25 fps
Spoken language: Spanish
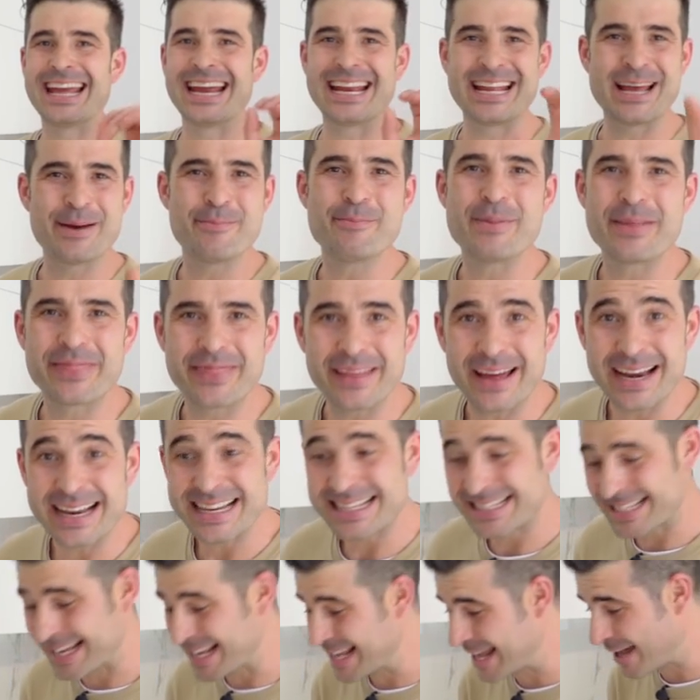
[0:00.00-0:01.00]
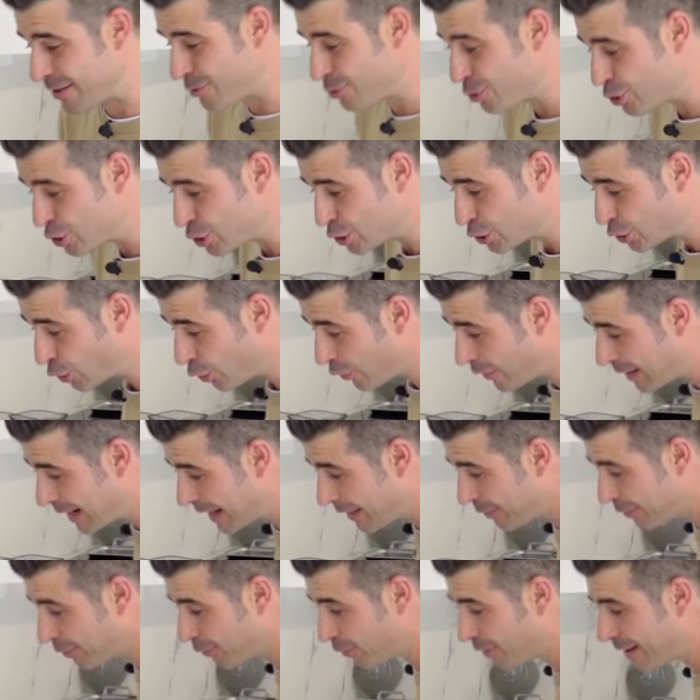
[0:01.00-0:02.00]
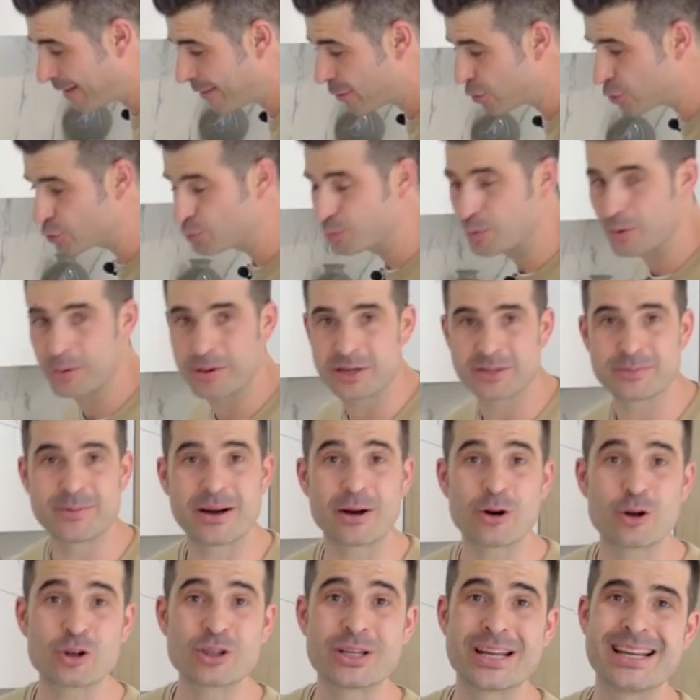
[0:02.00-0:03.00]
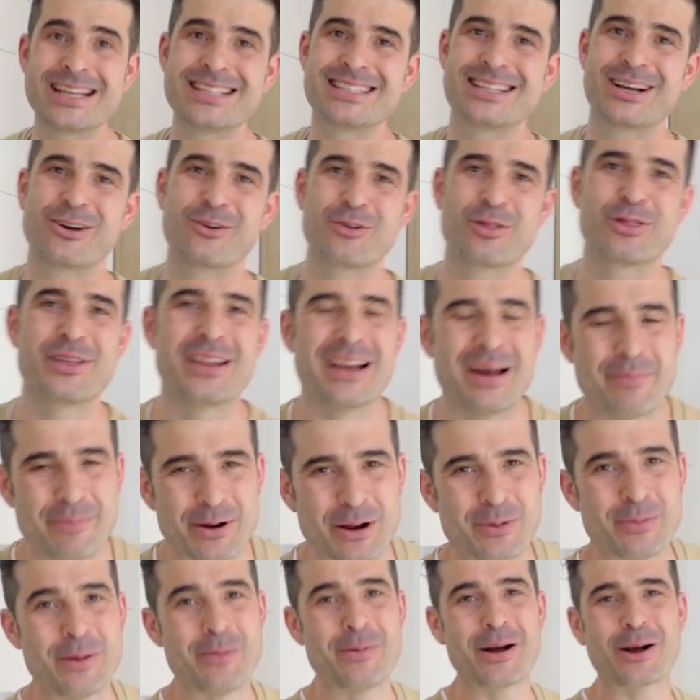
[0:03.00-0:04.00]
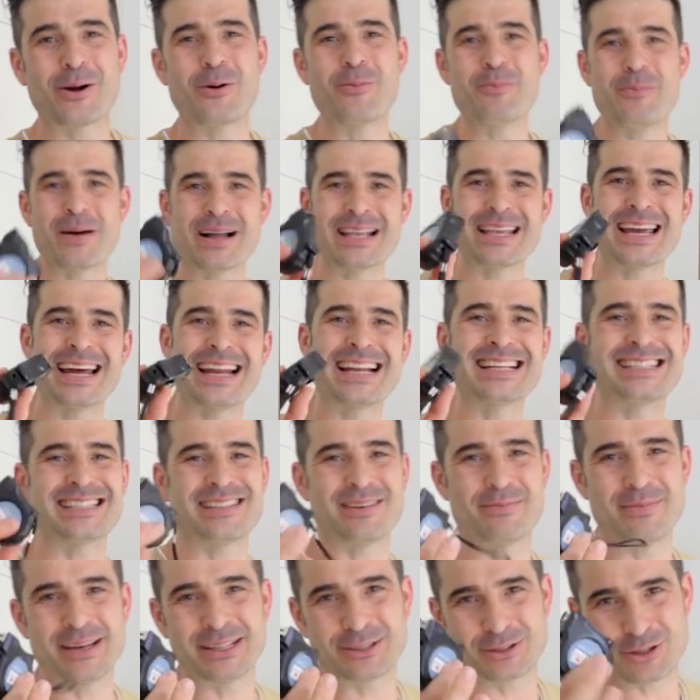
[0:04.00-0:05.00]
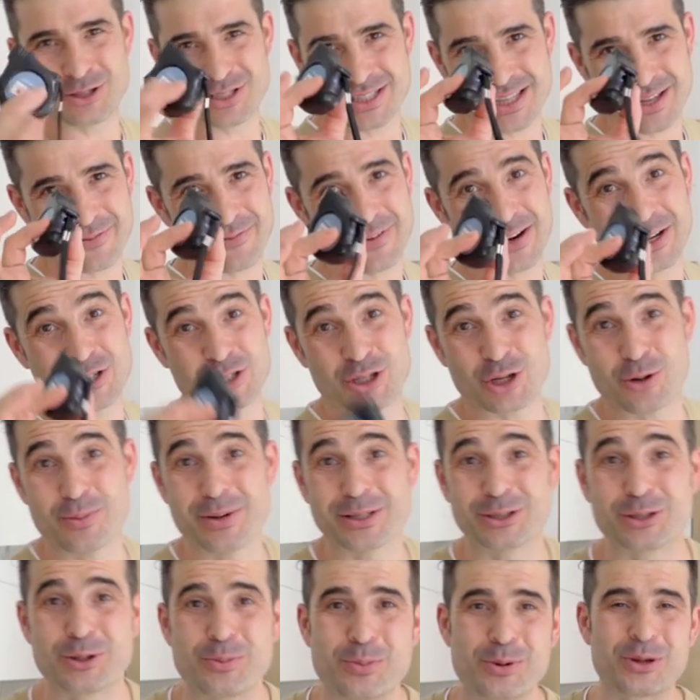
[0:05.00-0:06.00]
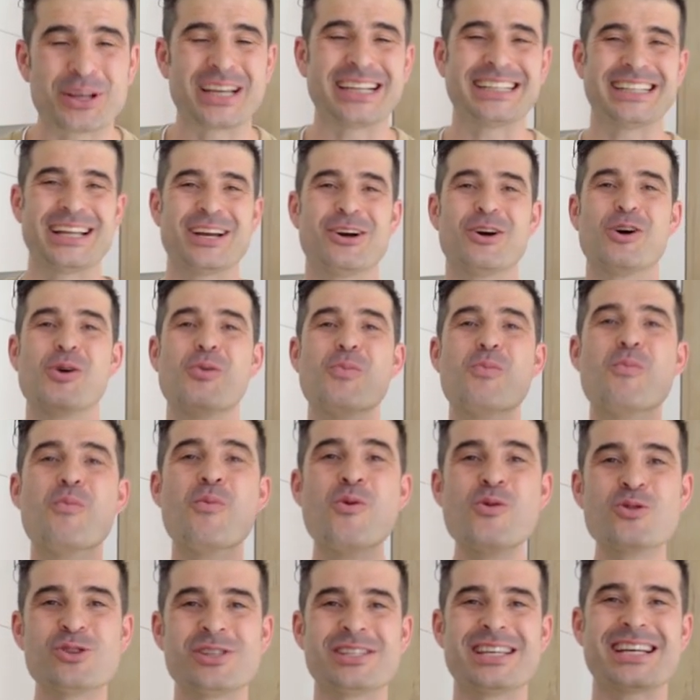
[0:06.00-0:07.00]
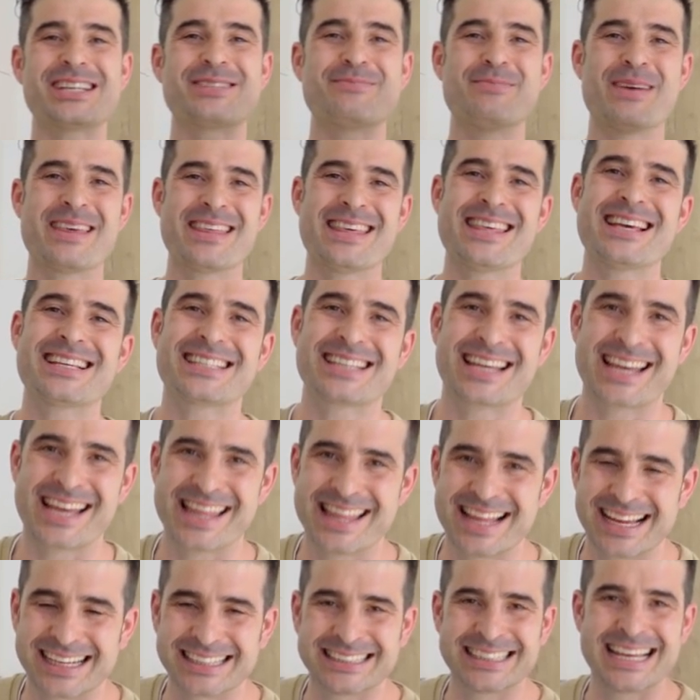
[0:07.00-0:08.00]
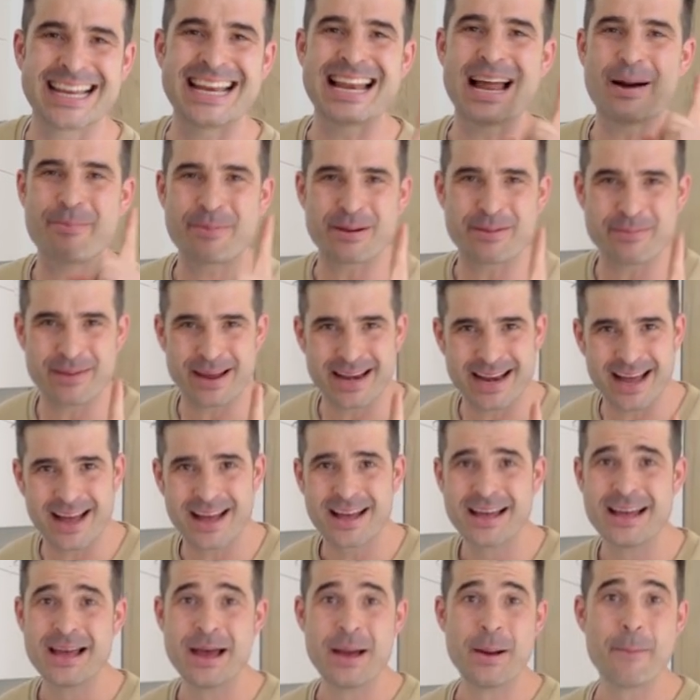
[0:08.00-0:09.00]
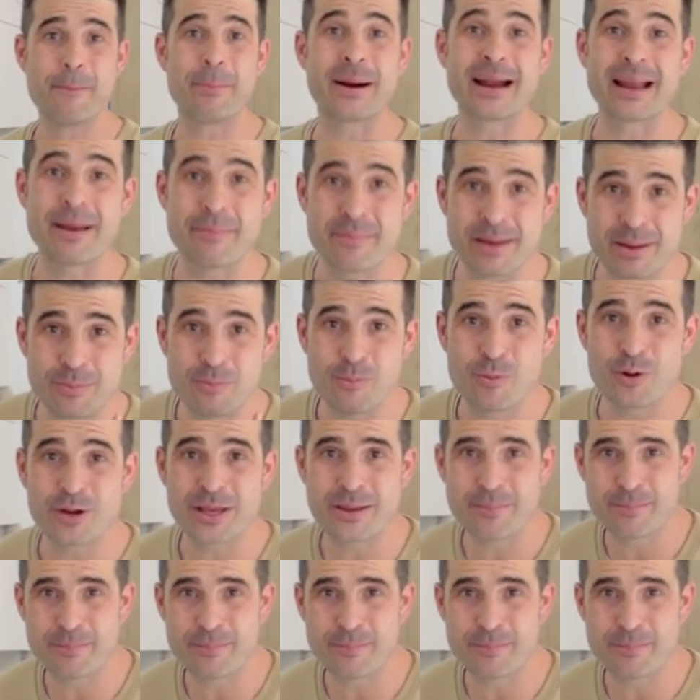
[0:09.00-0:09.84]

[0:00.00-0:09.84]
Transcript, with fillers: Quería empezar enseñándoos toda la zona de los muebles bajos en esta cocina, pero me va a acompañar este metro, este flexómetro, porque tengo muchas medidas que darte. Y la primera, para mí muy